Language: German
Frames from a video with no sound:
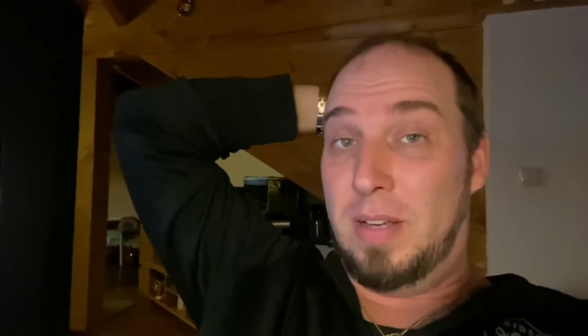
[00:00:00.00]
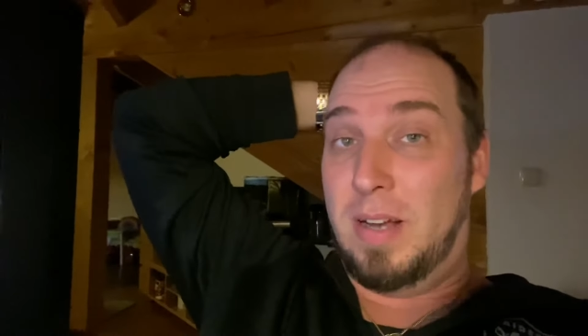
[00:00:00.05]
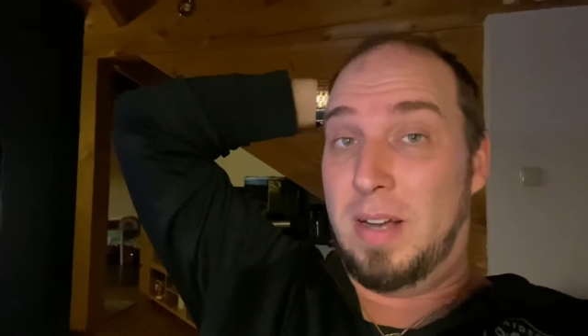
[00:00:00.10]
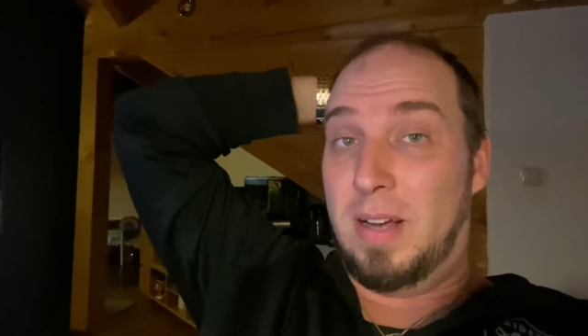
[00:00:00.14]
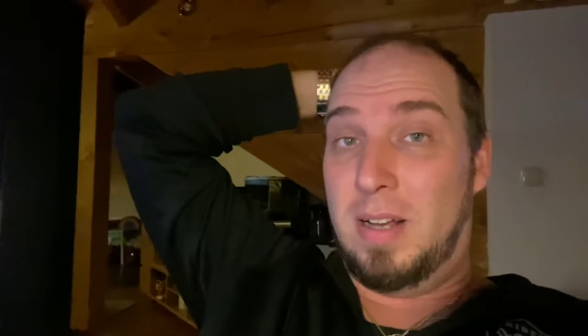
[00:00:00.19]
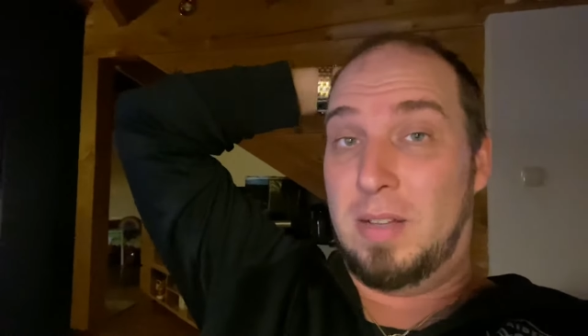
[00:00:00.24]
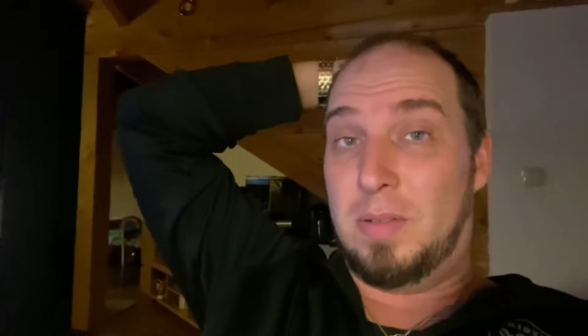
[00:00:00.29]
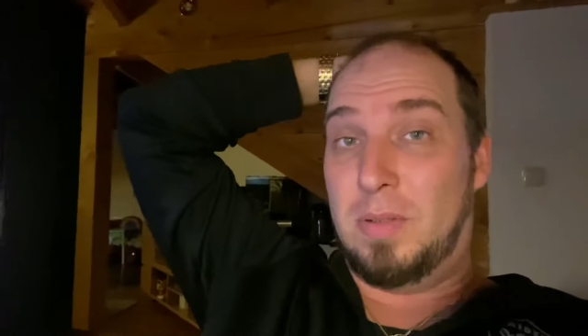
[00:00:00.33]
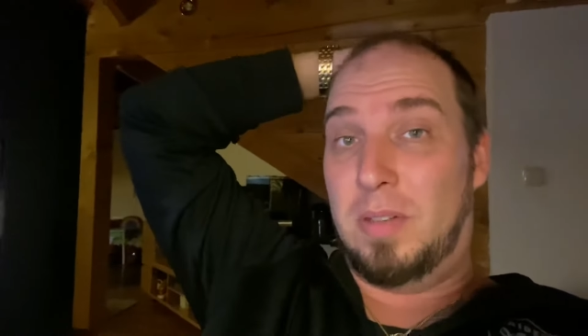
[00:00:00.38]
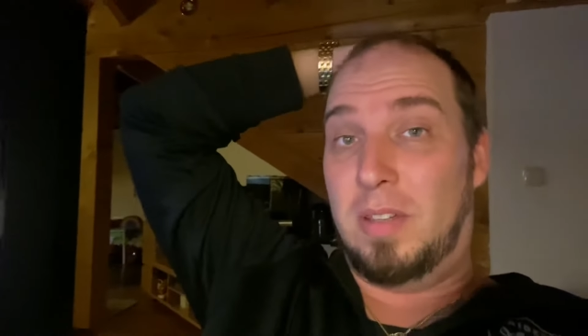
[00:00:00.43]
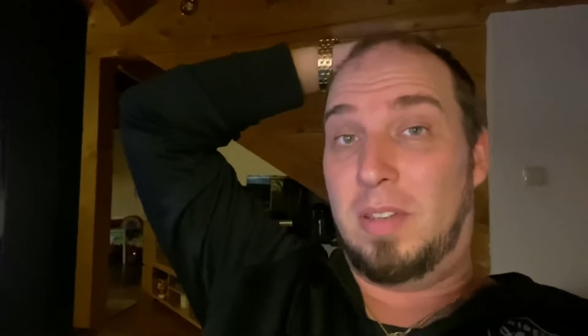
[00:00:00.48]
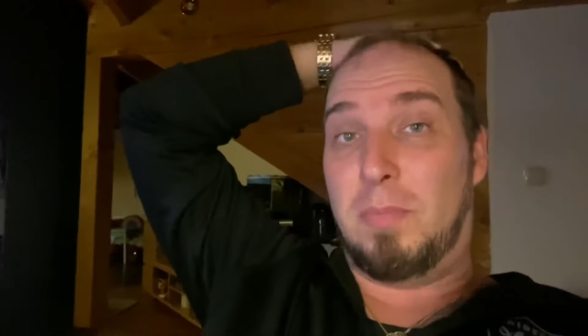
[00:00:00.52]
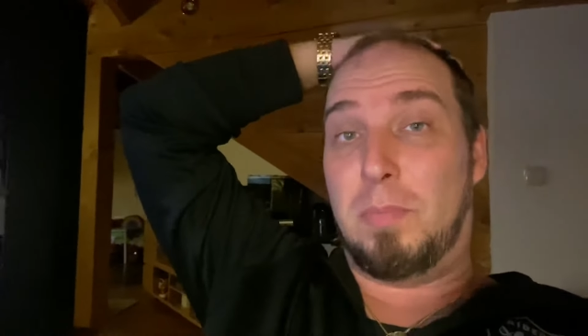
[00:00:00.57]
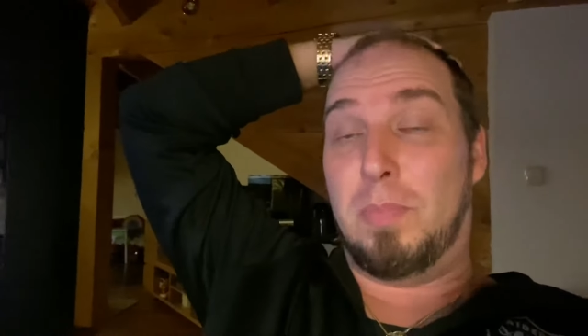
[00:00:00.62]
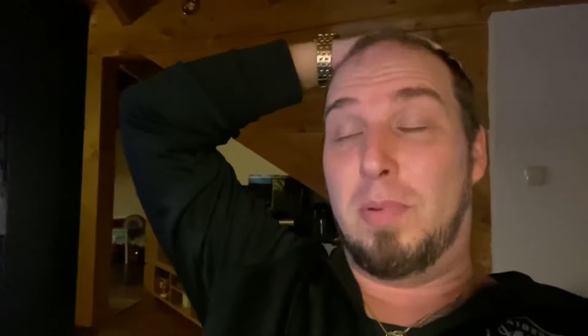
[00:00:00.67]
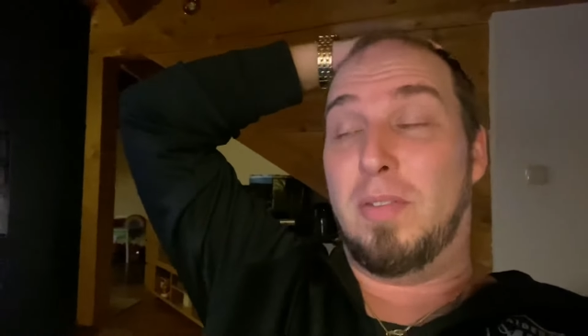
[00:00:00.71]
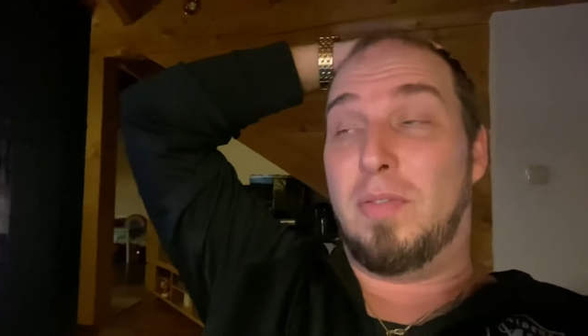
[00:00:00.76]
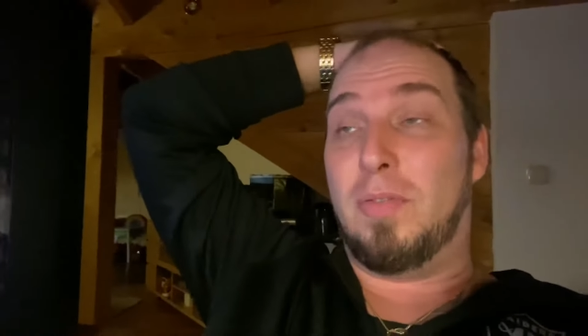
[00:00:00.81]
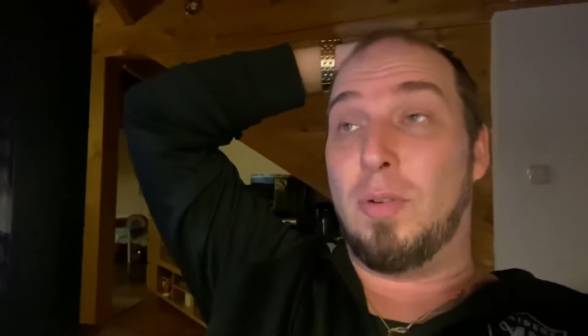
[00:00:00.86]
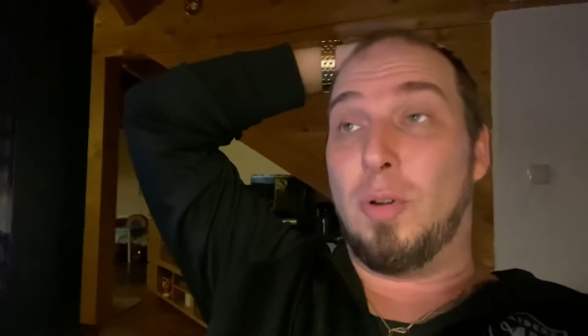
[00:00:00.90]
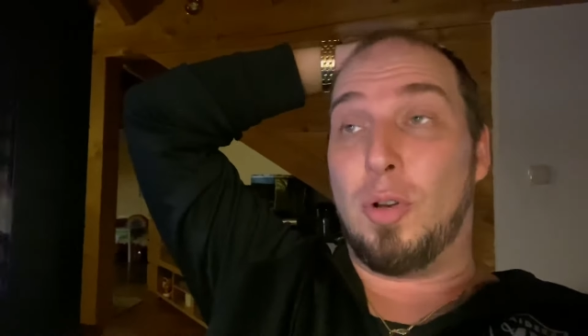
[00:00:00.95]
Ja, also ich,
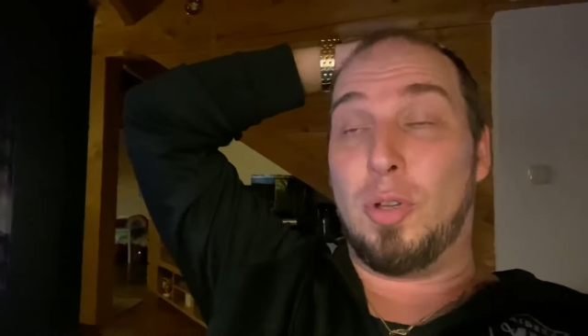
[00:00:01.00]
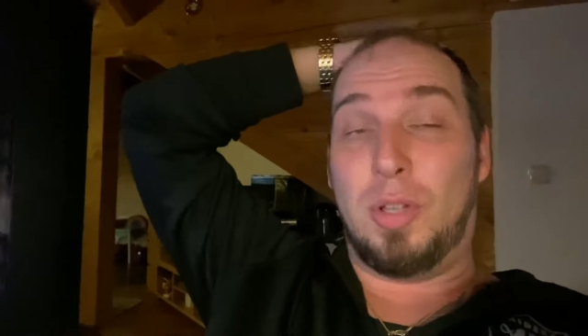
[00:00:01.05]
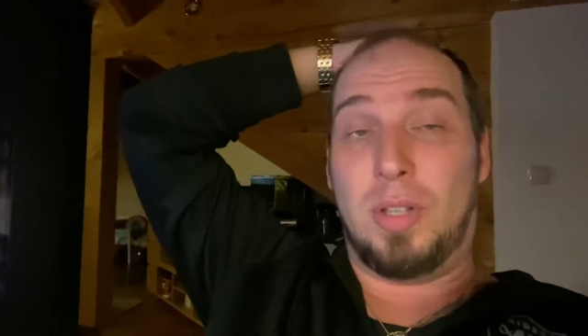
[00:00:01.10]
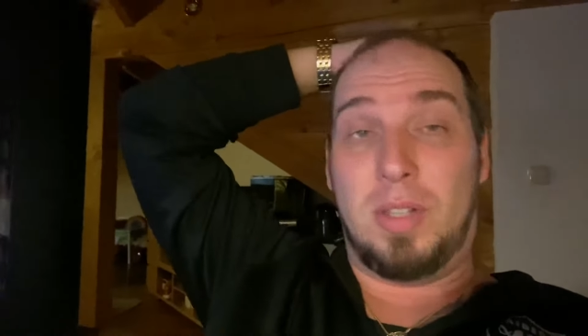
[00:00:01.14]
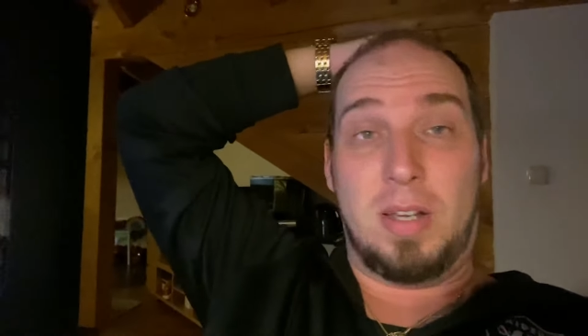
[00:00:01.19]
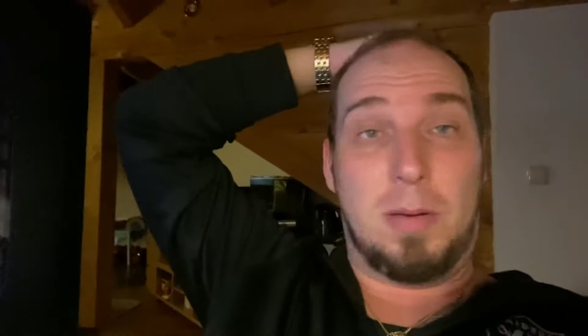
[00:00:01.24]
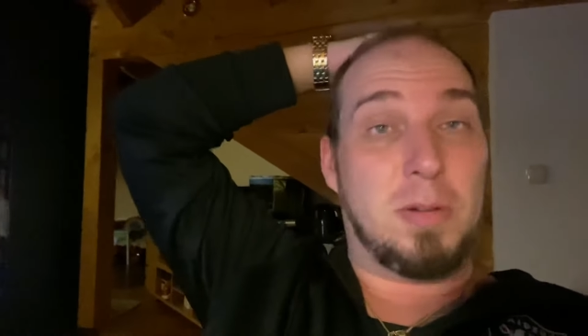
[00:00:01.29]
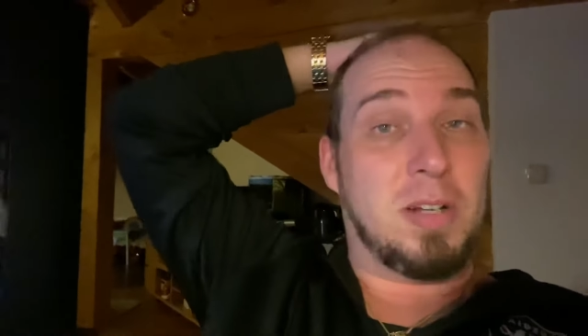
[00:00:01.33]
ich fürchte,